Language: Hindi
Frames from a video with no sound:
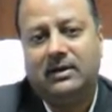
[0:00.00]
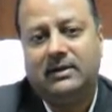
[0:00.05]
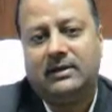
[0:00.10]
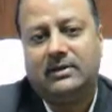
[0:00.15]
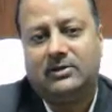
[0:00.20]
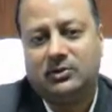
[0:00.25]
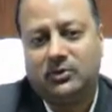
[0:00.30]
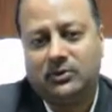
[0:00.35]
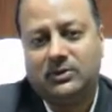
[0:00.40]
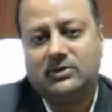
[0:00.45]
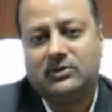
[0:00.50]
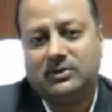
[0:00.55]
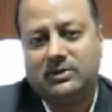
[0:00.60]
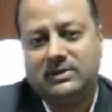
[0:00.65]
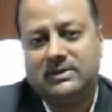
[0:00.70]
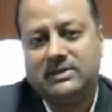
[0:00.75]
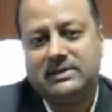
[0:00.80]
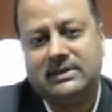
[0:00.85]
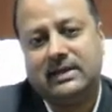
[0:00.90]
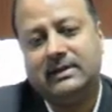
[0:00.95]
ये छोटी छोटी
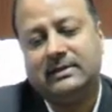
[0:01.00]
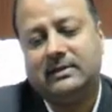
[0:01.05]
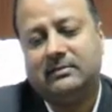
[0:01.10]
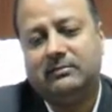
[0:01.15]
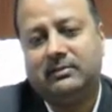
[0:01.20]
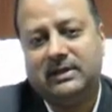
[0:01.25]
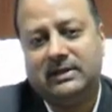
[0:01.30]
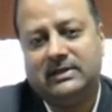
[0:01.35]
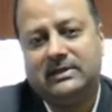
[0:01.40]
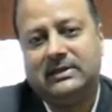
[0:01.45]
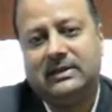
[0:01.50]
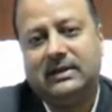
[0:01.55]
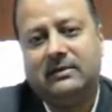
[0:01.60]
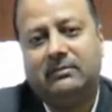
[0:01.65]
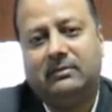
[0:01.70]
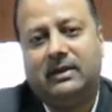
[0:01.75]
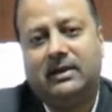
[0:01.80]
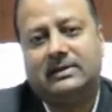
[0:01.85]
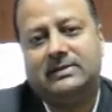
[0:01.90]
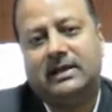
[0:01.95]
चीज़ें जब मिलती
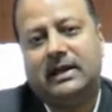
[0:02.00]
हैं बड़ा